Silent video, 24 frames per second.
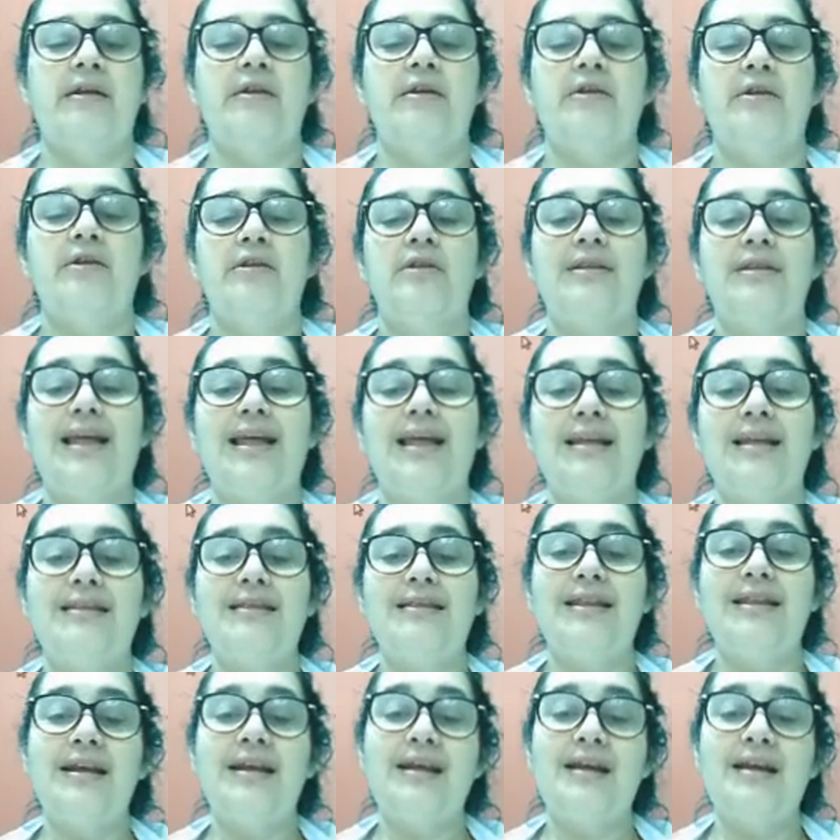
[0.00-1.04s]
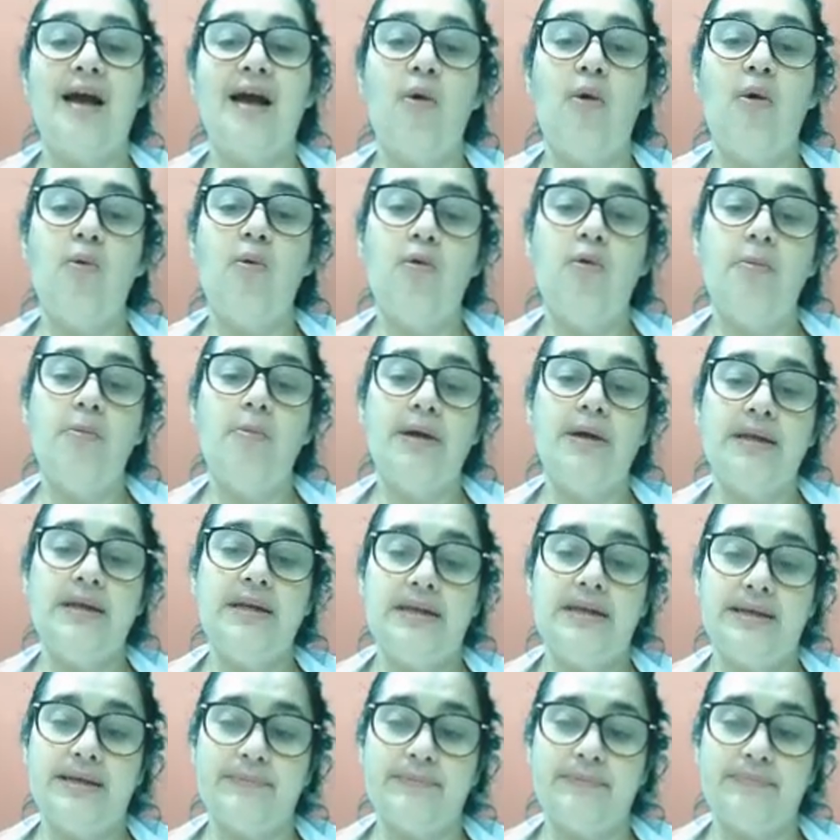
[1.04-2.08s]
da
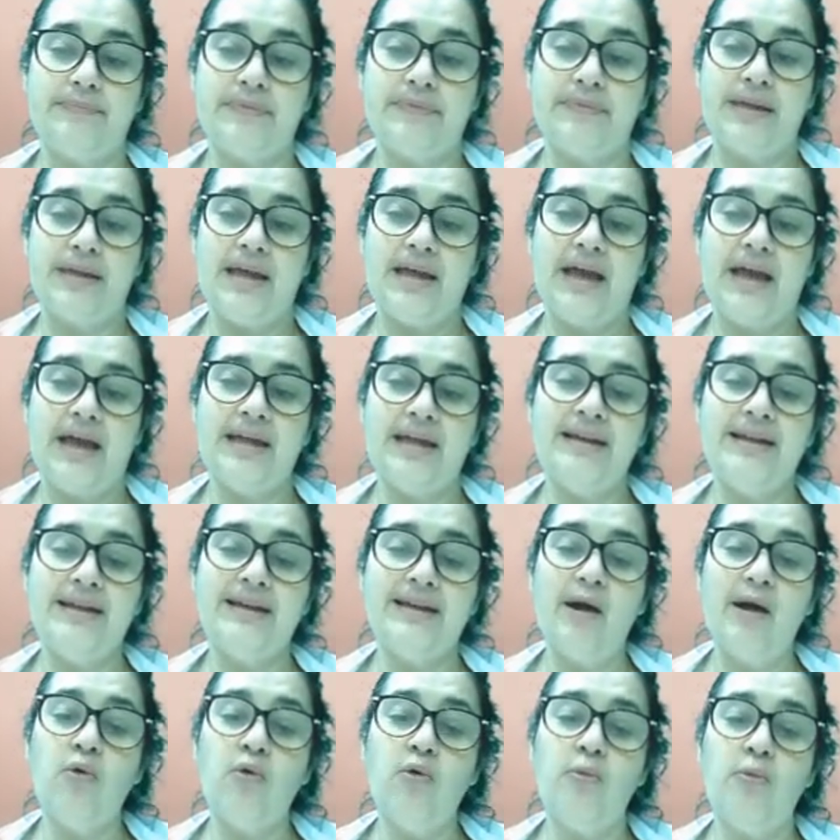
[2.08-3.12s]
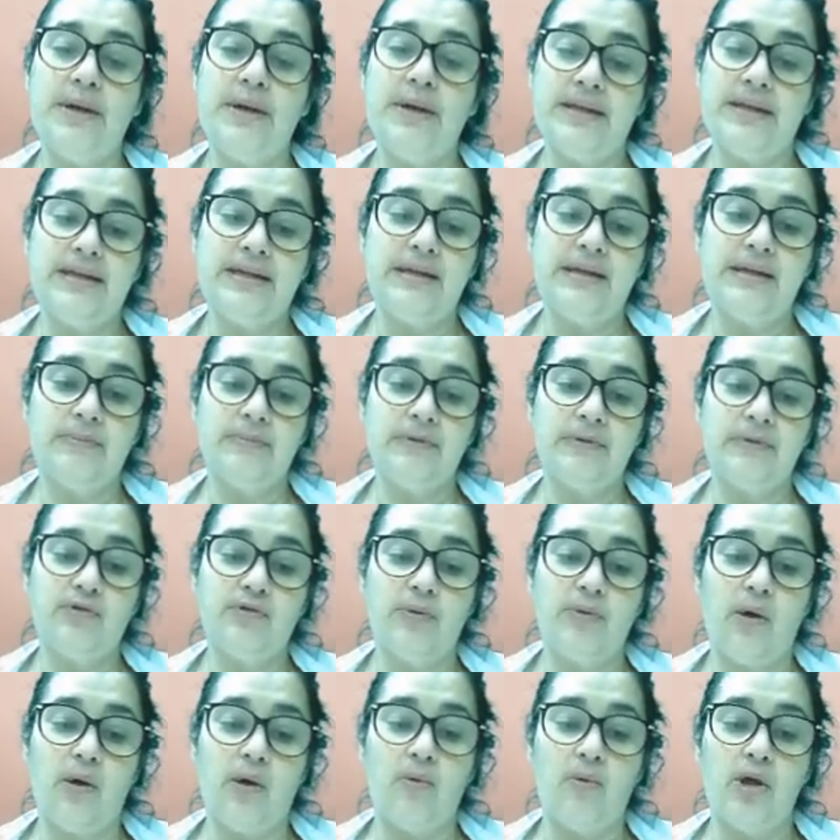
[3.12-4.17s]
decalcomania. A decalcomania,
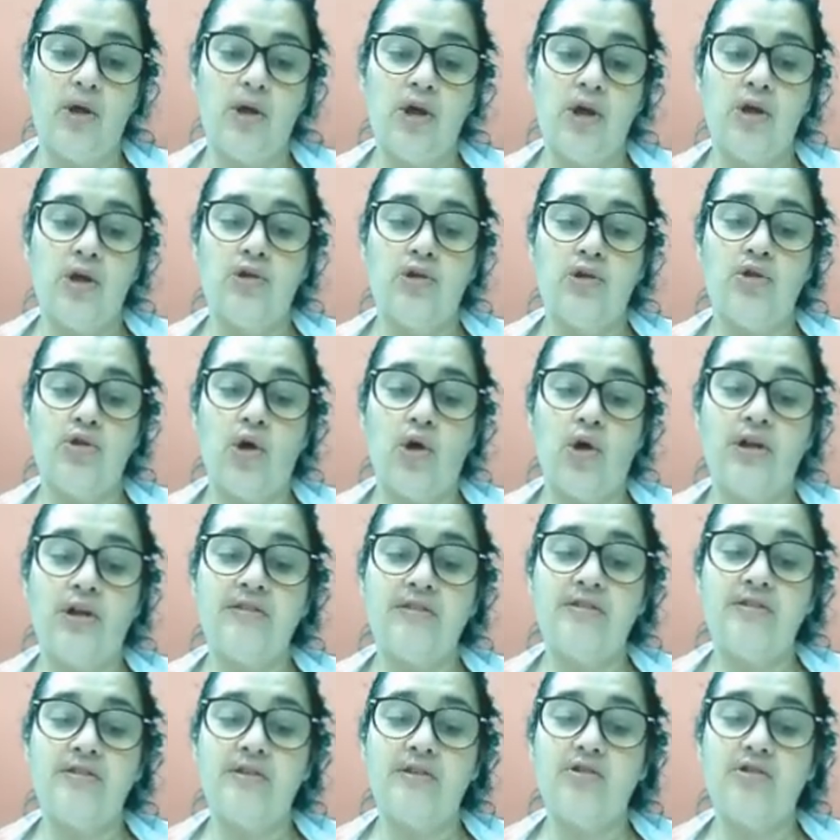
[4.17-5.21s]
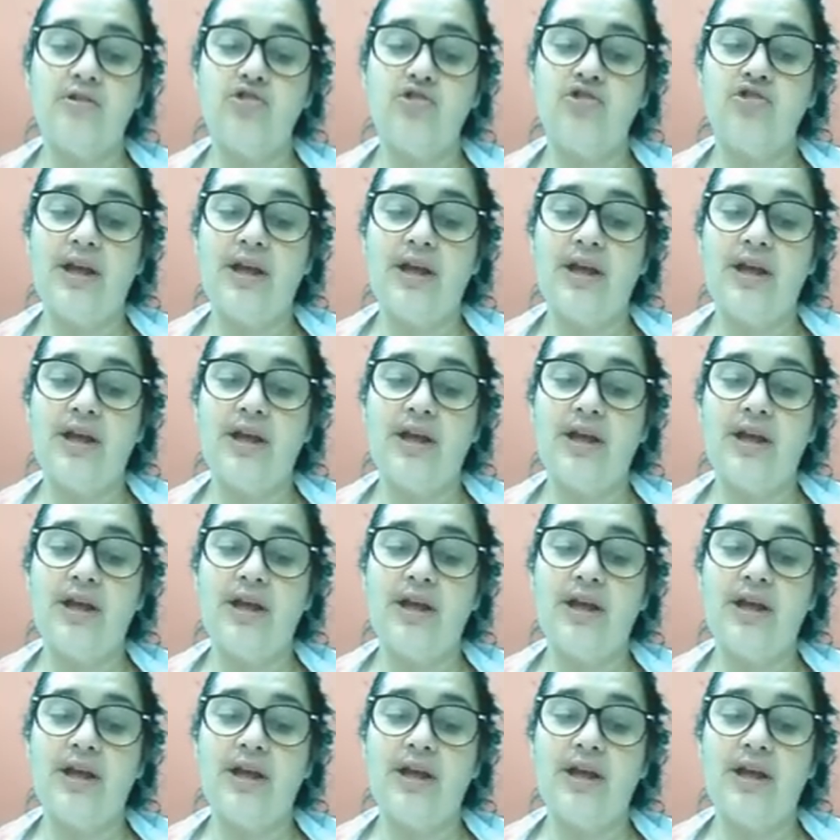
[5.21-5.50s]
pessoal, nós já